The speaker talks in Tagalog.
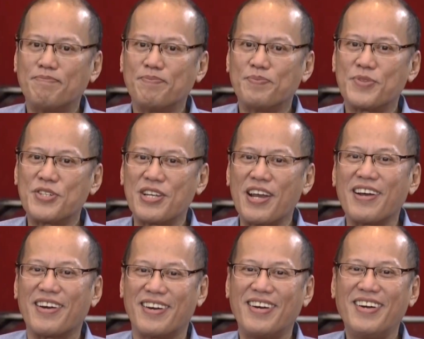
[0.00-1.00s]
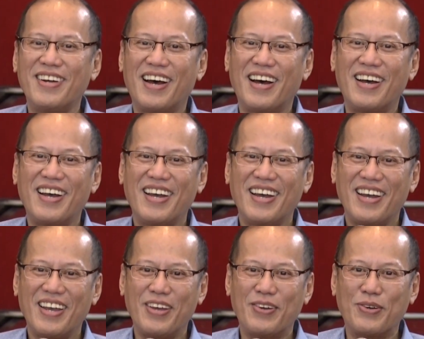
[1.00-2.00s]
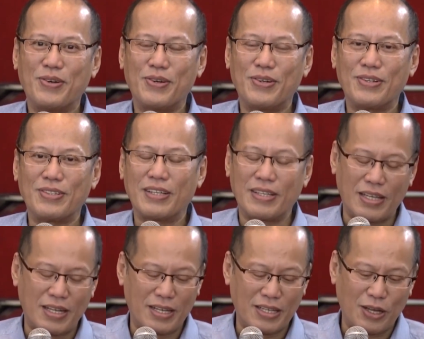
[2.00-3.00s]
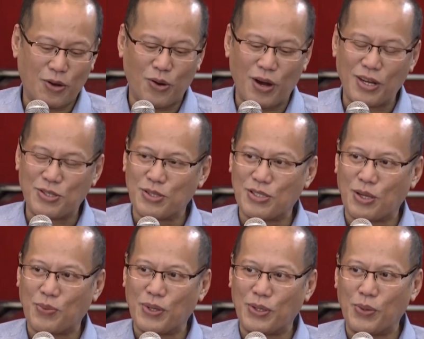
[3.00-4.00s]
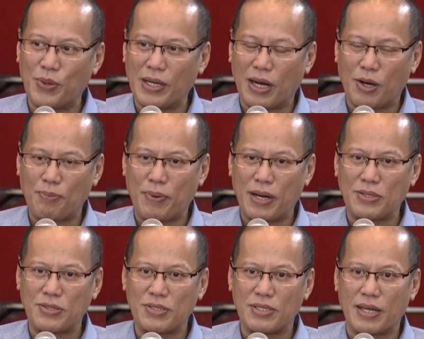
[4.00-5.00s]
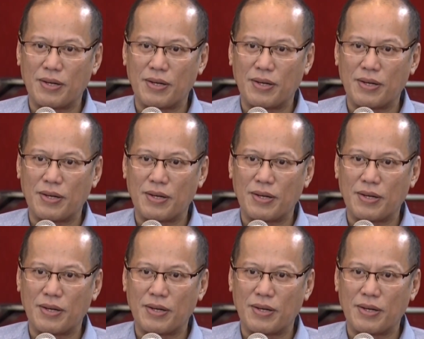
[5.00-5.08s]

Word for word: Nagpasalamat din sila sa legasiya, serbisyo at sa napakaraming